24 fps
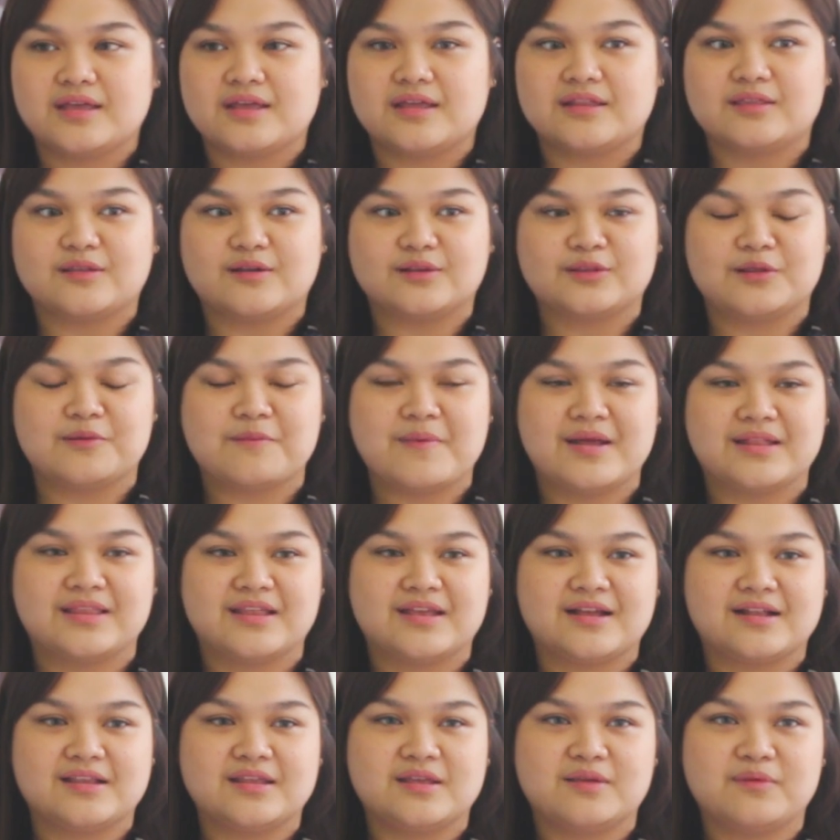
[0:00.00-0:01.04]
it
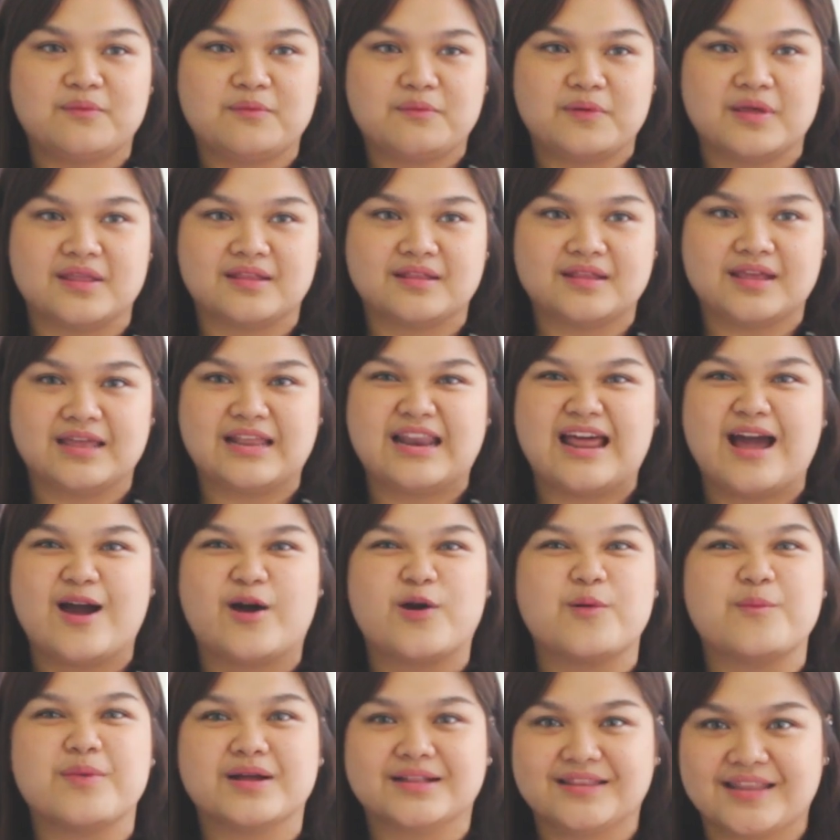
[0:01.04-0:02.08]
automatically, wait, kailangan
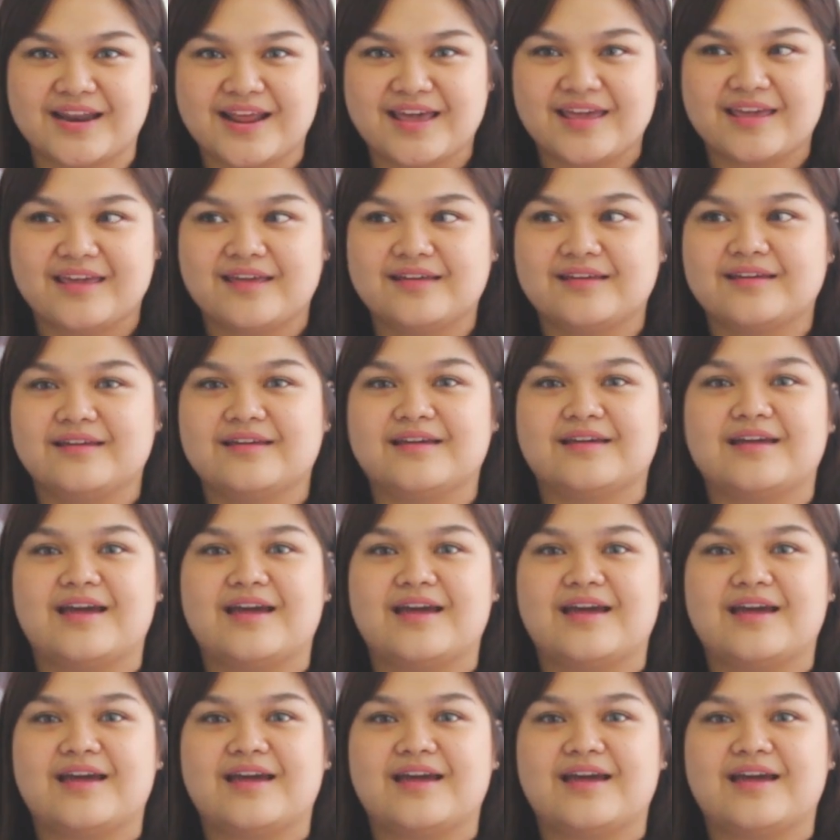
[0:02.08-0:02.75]
ko mag-try.